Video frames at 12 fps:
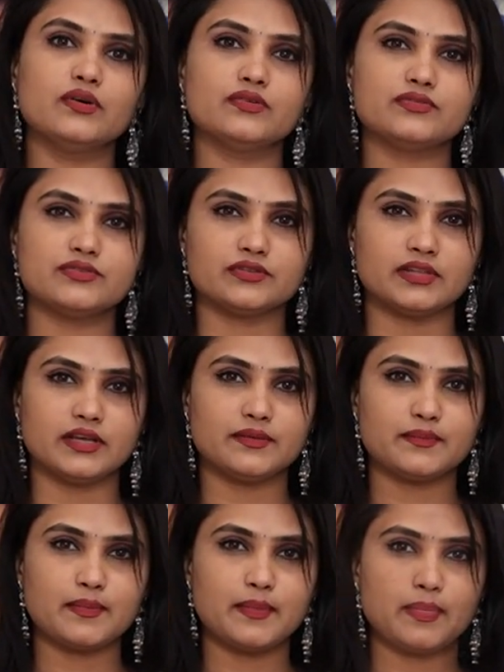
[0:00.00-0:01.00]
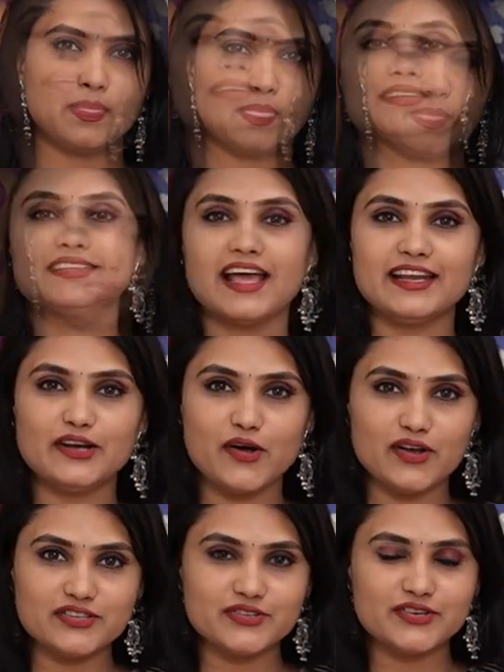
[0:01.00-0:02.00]
వర్క్ వస్తుంది శారీ
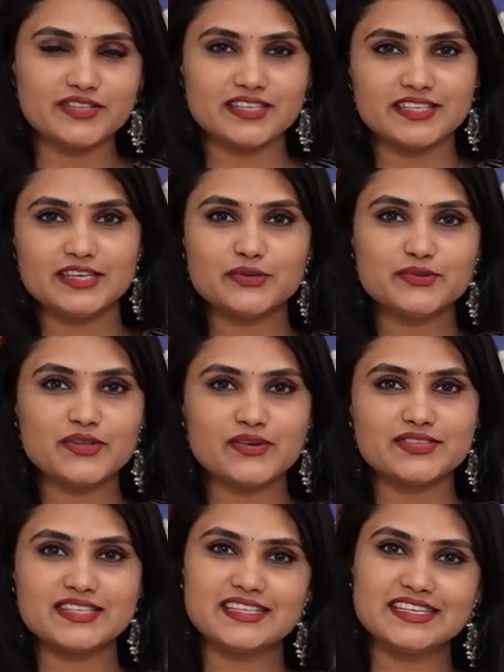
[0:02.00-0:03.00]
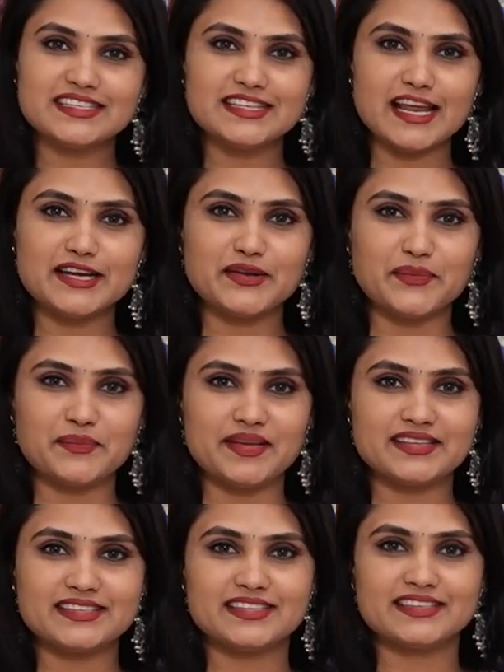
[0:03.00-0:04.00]
కాస్ట్ వచ్చేసి టూ థౌజండ్ సిక్స్ నైంటీ
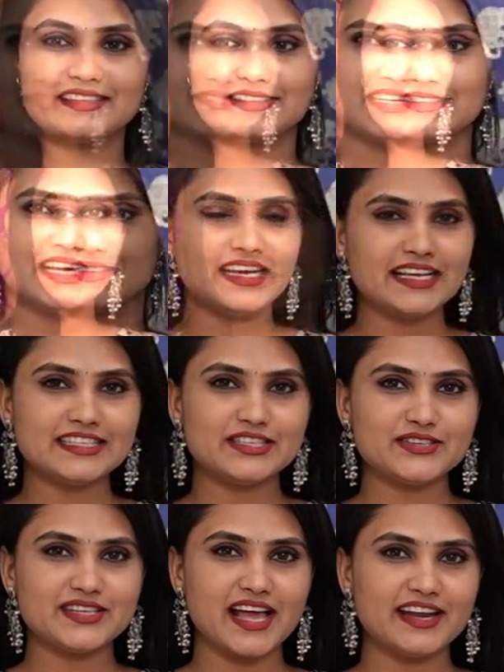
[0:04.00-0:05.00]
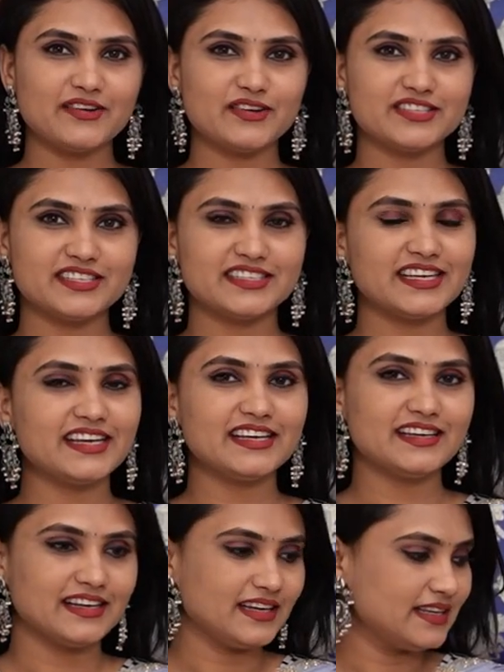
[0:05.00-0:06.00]
రూపీస్ నెక్స్ట్ శారీ వచ్చేసి
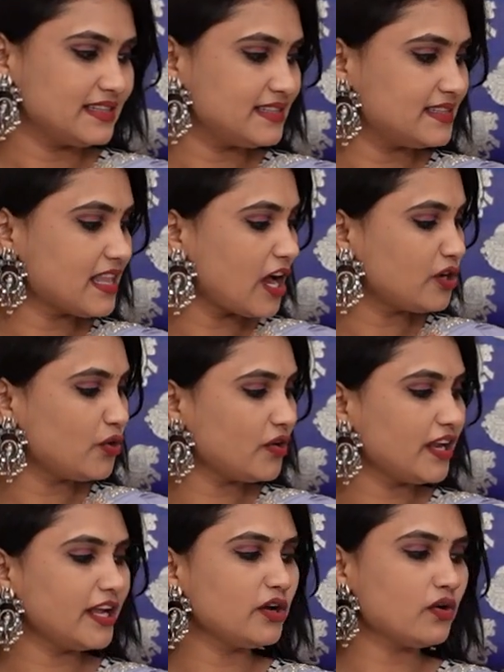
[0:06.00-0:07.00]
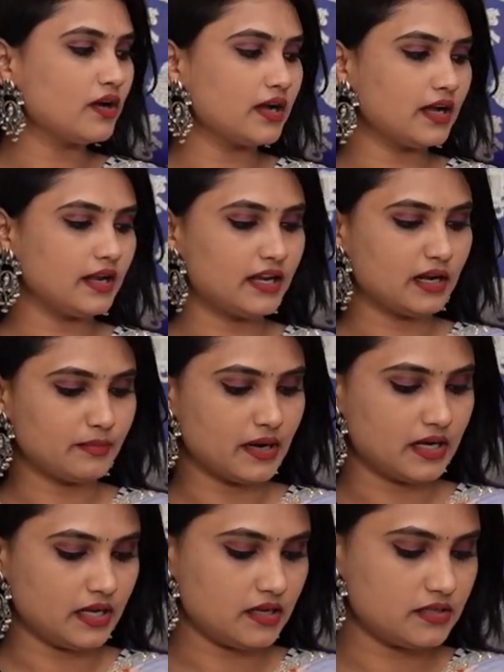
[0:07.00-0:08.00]
దాంట్లోనే ఇంకొక కలర్
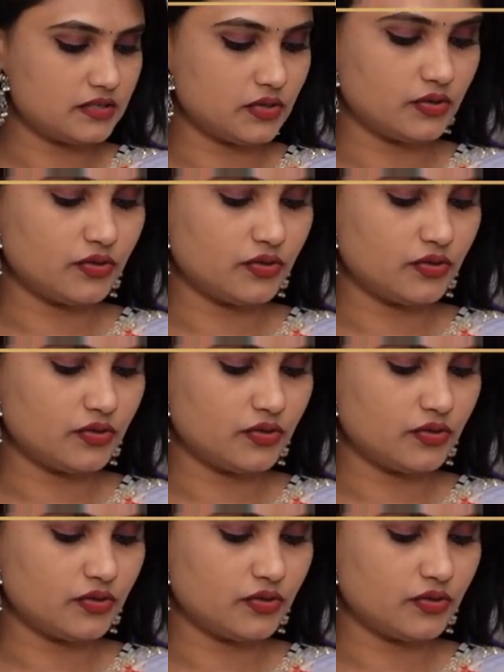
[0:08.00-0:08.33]
అనమాట సో